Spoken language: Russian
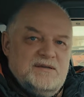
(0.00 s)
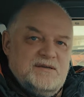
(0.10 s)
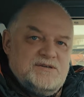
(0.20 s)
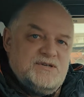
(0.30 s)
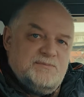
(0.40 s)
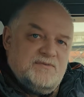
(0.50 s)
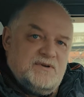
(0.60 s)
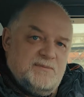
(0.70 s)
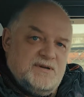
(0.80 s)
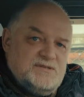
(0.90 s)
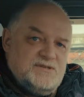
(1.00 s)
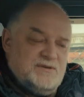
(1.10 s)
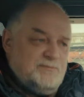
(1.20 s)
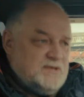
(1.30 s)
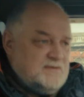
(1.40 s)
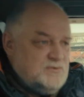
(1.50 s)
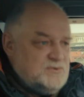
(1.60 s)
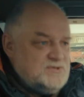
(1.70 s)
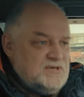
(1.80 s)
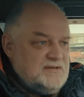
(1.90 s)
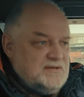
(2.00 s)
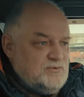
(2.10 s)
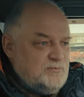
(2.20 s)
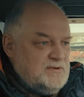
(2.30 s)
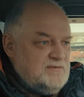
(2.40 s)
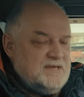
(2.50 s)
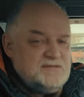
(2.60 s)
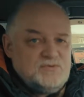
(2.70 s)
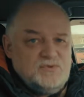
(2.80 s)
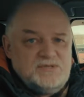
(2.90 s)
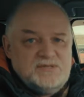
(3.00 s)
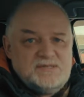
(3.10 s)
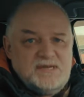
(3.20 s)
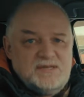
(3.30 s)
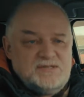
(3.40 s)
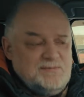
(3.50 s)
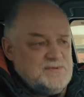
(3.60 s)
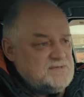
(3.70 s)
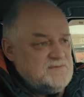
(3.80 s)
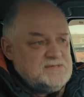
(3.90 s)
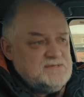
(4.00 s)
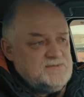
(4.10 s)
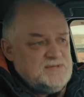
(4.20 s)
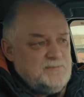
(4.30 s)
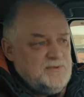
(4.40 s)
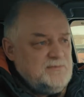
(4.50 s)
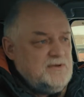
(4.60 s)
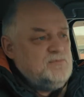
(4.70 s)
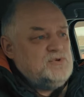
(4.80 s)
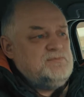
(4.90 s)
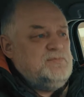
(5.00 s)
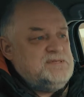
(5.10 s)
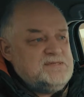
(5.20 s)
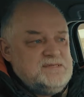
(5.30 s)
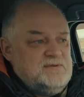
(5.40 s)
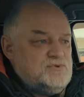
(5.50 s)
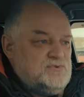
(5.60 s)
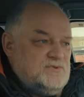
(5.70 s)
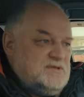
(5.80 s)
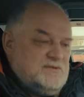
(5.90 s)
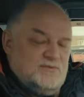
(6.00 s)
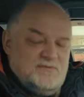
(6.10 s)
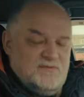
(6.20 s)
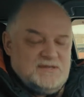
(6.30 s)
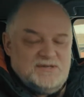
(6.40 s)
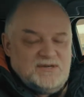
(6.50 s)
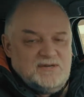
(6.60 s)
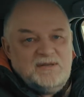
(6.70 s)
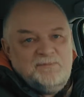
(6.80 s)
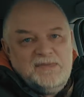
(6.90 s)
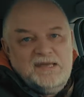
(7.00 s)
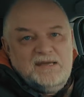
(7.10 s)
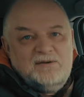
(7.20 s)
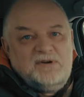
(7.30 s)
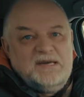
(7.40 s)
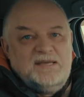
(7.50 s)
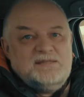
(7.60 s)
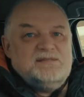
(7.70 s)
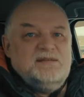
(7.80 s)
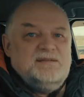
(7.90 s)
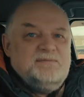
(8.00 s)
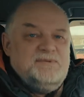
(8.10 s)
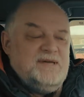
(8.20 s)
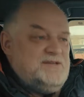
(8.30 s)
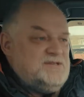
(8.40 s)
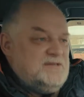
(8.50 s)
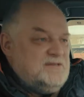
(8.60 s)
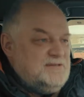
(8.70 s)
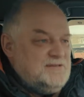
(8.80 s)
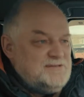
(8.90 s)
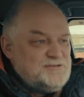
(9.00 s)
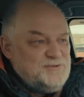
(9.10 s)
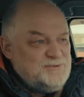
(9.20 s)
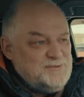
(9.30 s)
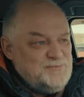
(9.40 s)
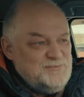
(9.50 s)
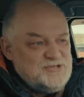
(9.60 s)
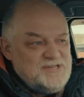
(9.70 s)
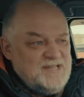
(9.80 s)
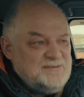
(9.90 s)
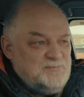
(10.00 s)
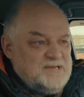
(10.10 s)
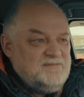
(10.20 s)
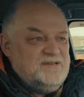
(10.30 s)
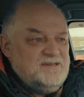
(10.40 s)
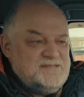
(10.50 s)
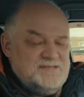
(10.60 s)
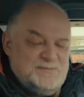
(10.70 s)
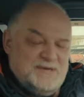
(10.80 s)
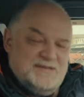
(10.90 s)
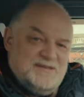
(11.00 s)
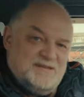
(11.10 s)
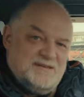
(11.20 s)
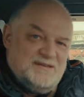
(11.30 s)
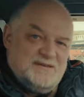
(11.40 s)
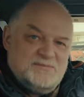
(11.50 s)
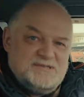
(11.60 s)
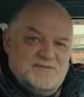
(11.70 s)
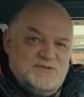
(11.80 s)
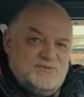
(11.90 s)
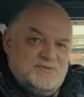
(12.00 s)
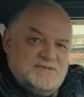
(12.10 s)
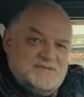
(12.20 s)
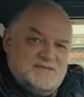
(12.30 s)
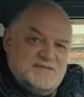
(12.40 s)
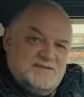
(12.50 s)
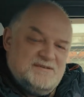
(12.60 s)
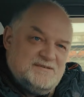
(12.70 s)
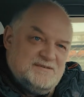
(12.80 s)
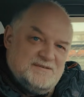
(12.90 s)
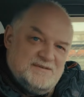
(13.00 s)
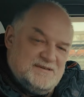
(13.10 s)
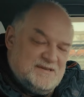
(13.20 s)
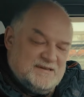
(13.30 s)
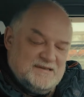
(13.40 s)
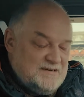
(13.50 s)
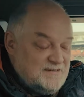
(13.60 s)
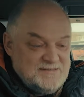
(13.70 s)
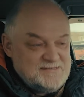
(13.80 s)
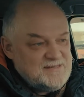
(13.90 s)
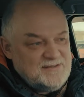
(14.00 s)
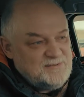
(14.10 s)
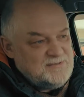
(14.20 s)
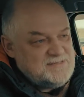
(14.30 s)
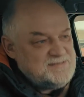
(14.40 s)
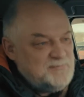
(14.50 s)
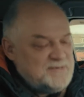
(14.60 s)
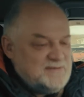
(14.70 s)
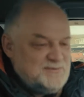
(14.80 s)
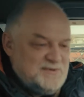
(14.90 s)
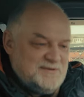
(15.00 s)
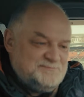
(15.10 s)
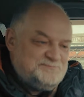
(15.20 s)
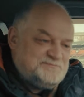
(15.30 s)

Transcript: эта ошибка в климатичке плавающая, она то появляется, то исчезает, с чем она связана, я всегда понимаю. Может быть из-за того, что вот эта вот веточка валяется на этом датчике и что-то ему мешает правильно снимать данные об освещенности э, и так далее. Не знаю, о температуре.